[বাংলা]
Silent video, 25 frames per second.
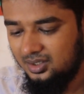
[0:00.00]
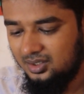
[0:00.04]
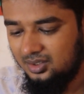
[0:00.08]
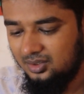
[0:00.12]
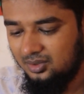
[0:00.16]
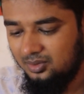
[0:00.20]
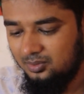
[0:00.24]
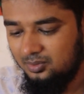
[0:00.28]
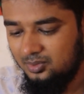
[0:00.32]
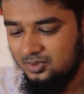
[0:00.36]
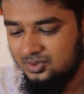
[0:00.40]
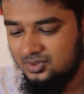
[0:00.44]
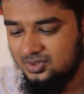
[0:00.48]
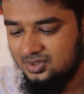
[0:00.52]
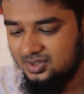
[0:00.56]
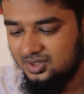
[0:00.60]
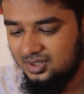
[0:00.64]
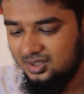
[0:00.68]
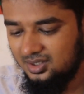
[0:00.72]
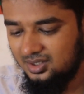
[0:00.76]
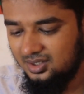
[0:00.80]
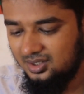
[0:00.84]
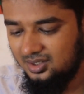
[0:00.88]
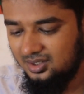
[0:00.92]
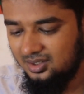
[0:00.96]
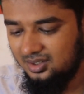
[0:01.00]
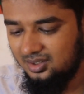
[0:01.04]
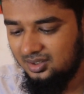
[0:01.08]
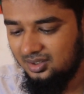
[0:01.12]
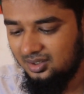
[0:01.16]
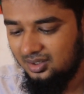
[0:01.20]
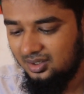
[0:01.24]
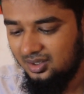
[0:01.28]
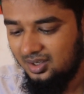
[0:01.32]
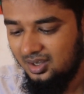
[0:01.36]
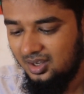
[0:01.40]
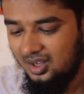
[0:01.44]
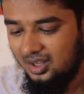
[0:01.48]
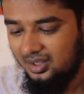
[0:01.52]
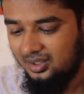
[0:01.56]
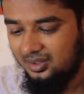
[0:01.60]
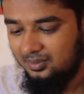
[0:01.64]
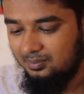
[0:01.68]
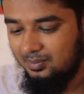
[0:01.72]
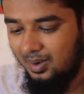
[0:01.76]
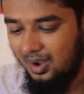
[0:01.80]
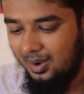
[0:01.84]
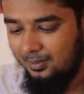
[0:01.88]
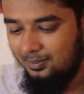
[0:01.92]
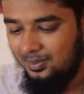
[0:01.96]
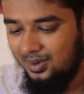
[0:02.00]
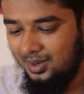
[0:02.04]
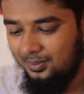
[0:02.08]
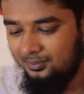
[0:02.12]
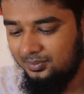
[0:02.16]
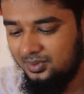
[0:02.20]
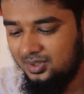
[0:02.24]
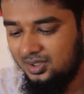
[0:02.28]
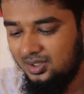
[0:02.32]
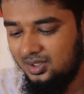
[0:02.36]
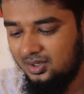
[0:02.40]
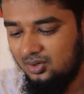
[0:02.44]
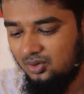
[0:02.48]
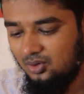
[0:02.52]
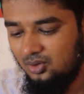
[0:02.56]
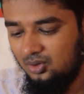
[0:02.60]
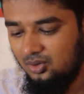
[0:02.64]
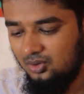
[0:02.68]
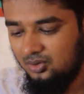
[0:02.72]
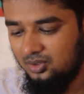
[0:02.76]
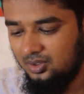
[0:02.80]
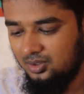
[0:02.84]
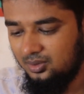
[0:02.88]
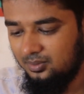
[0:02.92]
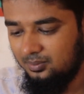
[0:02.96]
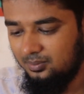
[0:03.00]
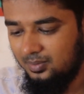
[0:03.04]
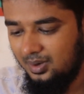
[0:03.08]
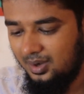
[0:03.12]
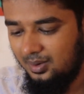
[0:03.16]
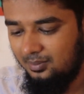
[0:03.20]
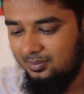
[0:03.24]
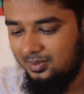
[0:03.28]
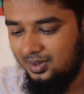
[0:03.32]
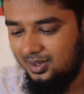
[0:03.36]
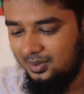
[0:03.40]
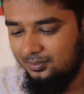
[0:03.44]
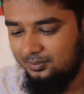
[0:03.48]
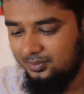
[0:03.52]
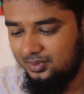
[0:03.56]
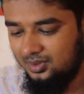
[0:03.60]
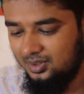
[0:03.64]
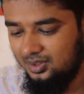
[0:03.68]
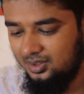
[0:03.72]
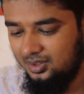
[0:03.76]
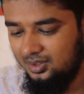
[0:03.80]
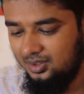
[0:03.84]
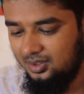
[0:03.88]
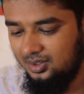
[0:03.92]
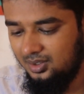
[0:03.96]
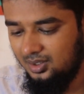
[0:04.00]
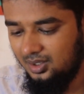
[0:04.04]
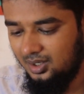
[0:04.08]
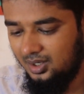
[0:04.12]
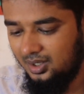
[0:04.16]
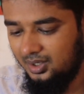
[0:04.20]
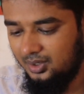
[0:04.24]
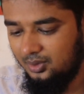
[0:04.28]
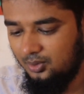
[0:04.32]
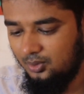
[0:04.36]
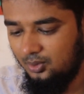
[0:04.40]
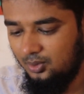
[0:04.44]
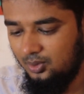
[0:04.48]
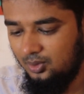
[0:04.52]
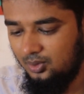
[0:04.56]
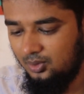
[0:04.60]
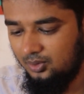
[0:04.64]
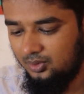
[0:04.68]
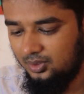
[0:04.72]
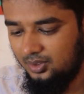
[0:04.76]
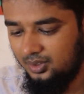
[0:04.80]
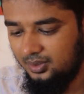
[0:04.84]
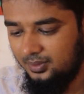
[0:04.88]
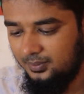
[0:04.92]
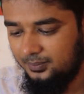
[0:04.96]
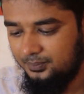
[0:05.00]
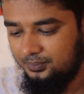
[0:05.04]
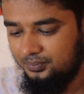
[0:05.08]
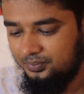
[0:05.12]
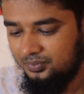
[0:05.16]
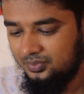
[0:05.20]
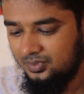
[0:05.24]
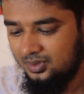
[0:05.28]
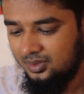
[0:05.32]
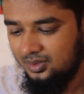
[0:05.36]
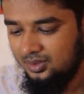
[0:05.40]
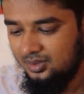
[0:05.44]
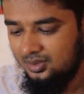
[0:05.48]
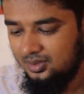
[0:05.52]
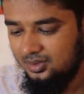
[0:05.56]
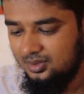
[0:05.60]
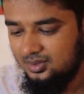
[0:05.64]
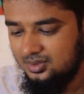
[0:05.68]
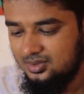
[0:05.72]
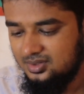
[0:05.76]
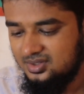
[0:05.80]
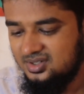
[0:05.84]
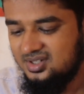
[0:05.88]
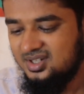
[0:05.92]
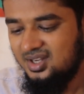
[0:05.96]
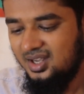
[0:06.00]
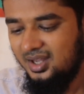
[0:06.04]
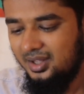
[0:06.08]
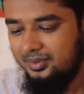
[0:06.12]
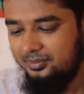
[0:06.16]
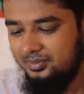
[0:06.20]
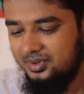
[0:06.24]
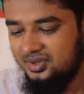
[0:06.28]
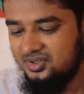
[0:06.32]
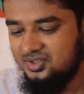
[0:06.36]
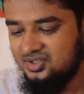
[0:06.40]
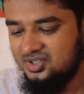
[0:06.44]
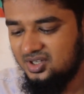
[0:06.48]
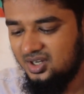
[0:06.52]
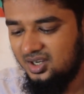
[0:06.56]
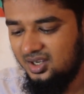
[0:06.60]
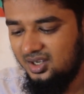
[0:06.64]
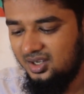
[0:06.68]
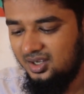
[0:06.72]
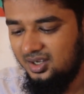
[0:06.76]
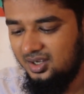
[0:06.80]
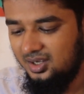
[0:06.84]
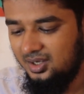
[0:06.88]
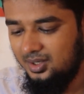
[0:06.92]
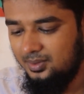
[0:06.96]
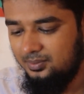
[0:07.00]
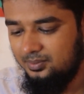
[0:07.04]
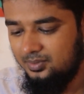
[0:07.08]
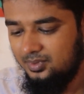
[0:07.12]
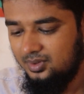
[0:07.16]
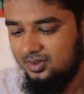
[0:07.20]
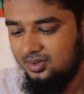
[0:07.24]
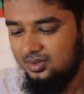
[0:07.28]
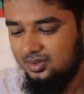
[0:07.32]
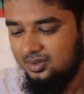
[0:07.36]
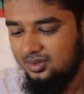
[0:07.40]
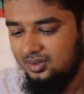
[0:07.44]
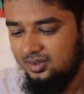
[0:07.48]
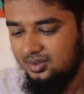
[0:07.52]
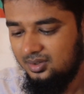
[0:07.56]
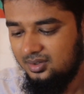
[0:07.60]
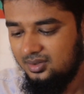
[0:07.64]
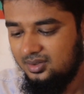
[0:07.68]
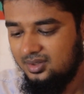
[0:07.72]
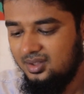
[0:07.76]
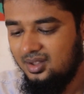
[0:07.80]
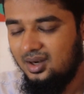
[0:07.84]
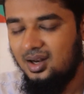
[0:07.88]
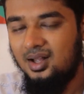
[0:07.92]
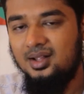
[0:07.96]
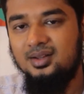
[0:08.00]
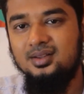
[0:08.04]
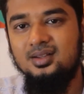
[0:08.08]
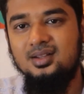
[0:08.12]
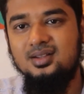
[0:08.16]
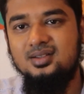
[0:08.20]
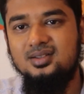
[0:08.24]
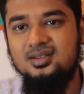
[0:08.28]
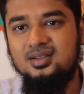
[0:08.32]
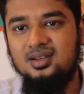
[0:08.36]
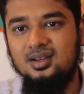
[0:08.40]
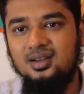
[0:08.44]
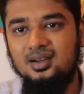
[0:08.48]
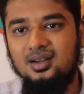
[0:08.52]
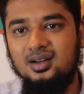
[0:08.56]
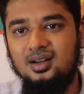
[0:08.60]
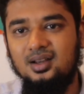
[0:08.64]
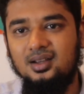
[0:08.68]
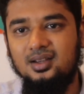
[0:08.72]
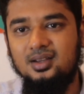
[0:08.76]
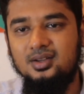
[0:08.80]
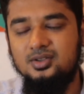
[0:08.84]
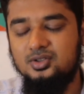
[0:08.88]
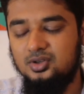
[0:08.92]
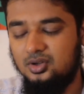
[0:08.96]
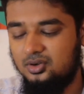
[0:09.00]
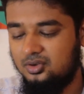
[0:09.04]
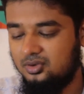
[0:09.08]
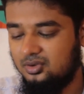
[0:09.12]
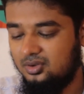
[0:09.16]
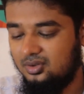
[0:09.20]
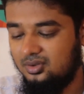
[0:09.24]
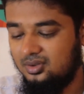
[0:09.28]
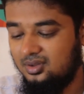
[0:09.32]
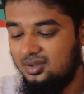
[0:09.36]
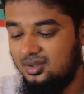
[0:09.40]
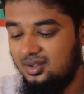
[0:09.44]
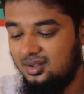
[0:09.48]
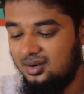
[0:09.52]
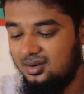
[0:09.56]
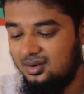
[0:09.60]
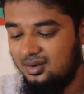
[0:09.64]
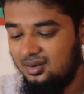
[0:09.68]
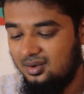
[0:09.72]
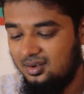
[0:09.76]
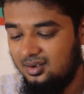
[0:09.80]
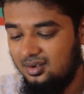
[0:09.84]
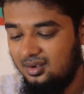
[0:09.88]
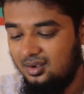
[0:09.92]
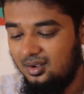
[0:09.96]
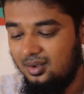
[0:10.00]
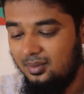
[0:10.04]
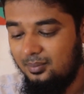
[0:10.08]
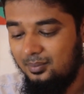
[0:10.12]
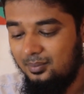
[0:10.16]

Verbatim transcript: দেখেন অবস্থা ভাবলাম কি আর হইল কি ভাবলাম কি আর হইল কি চেয়ারম্যান সাহেব তেরান দিচ্ছে নাকি জনগণদের